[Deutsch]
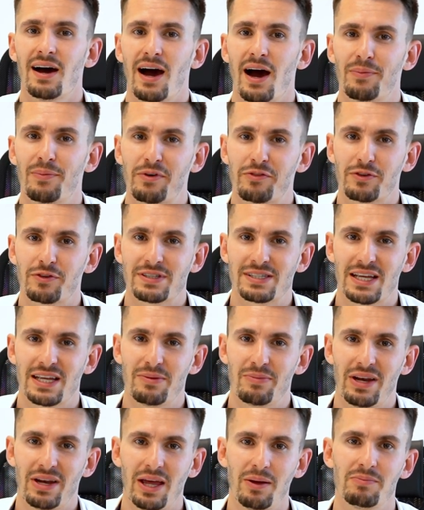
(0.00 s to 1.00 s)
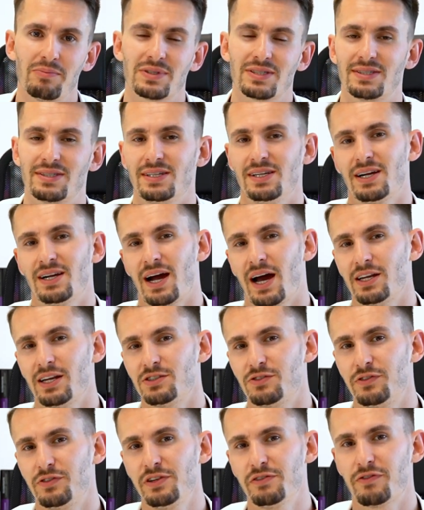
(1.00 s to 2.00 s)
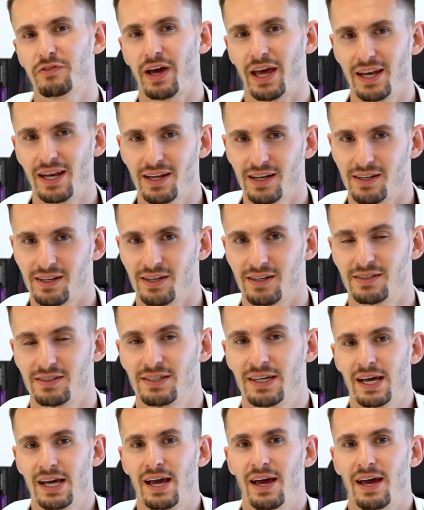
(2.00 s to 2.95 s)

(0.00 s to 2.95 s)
aber von seinem Lebensstil gar nicht viel verändert hat,